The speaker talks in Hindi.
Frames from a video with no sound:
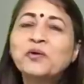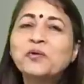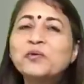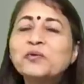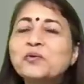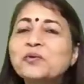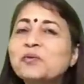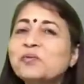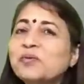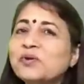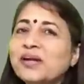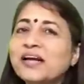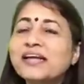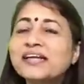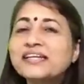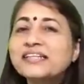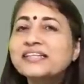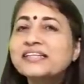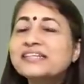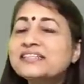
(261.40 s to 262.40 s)
उनको बोला
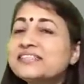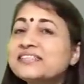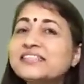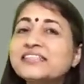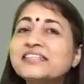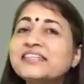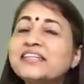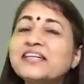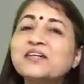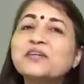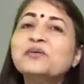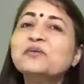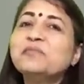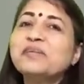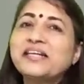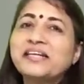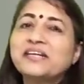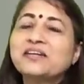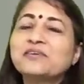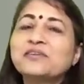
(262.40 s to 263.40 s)
कि जल्दी देखो
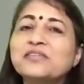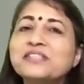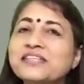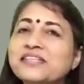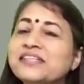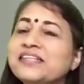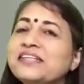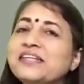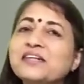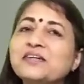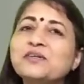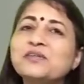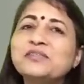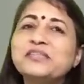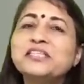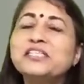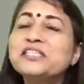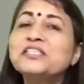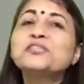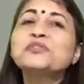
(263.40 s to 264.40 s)
बिटिया को जल्दी देखो
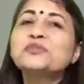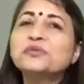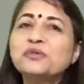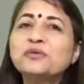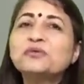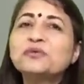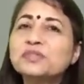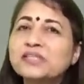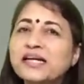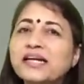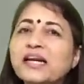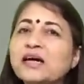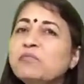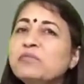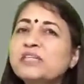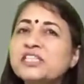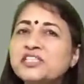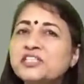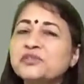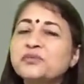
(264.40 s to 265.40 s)
नीशू को उसका नाम
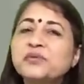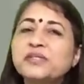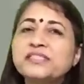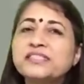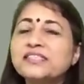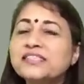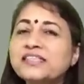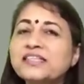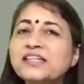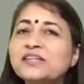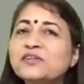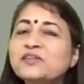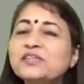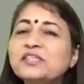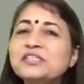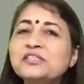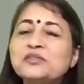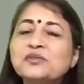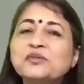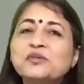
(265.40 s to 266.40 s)
नीशू है जल्दी देखो
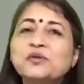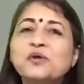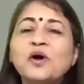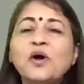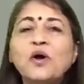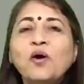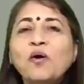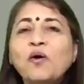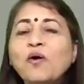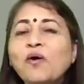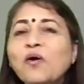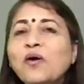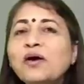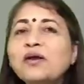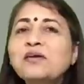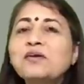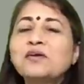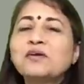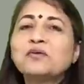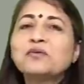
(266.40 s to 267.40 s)
नीशू को
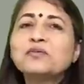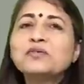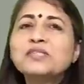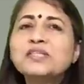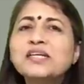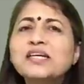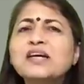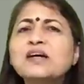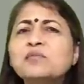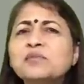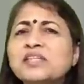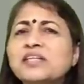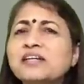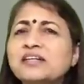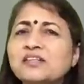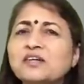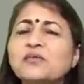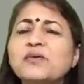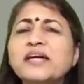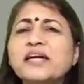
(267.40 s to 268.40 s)
और उसने कहा अभी
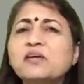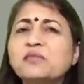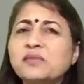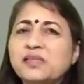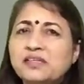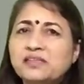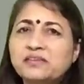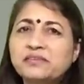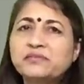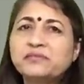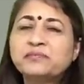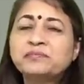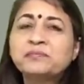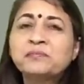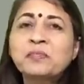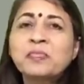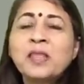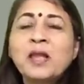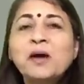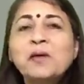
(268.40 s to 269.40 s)
देखता हूँ एक मिनट
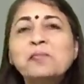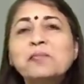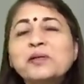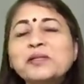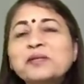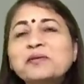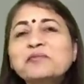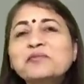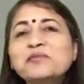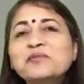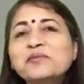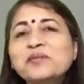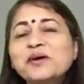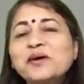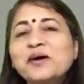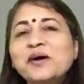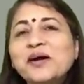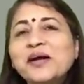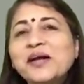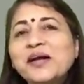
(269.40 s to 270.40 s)
मतलब
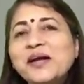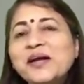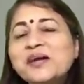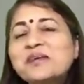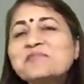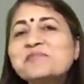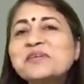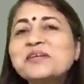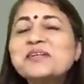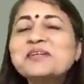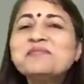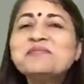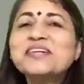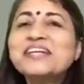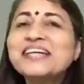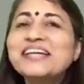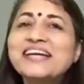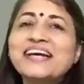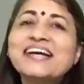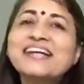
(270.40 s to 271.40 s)
एक मिनट
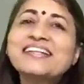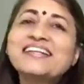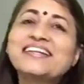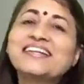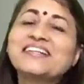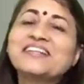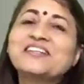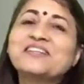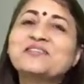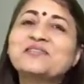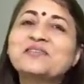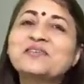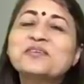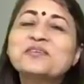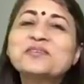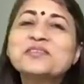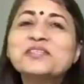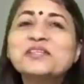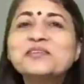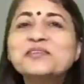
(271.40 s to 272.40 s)
में क्या देखते वो
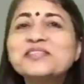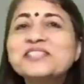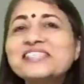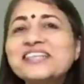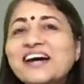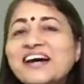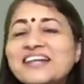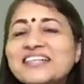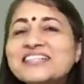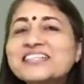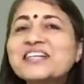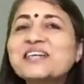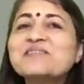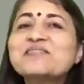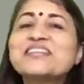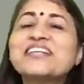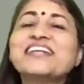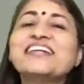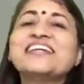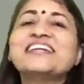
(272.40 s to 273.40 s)
उसने तो चार
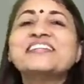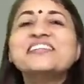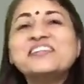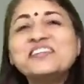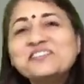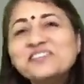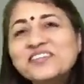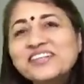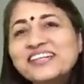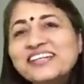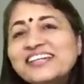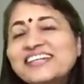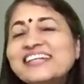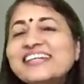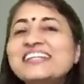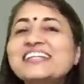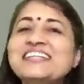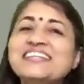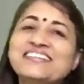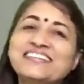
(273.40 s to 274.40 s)
स्टेप्स लेने थे और वो गिर
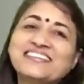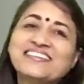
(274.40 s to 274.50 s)
गई